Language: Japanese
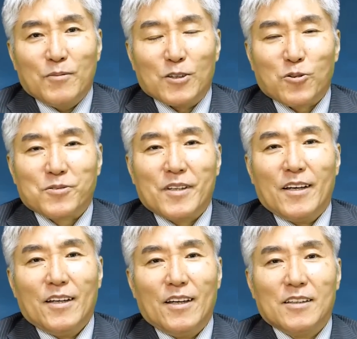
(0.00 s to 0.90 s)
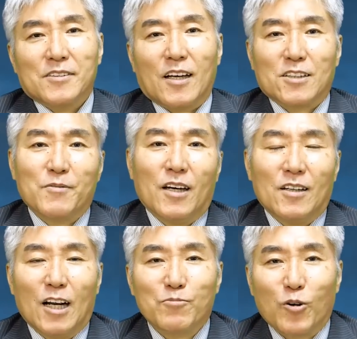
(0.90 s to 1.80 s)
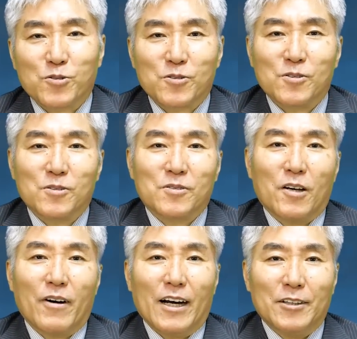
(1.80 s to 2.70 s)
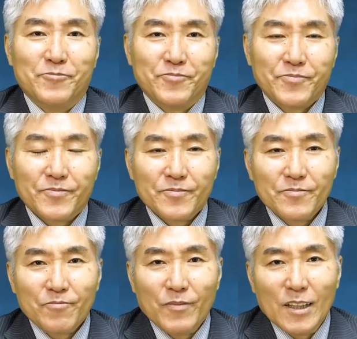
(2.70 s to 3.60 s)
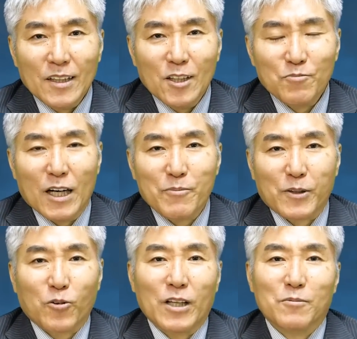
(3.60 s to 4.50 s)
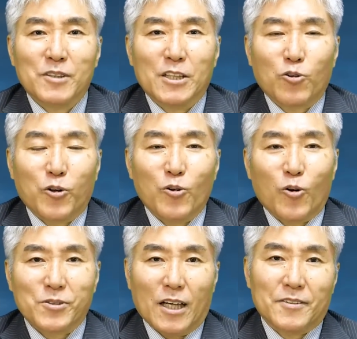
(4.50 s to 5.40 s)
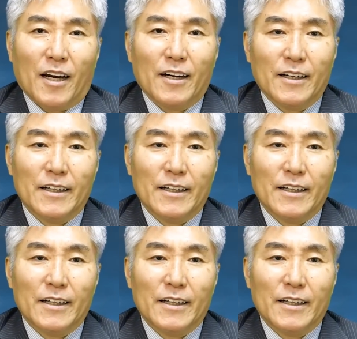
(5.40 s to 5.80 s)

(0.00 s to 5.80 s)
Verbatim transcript: まあ、そして2作目「ランボー2」では、まあ、ベトナムに取り残された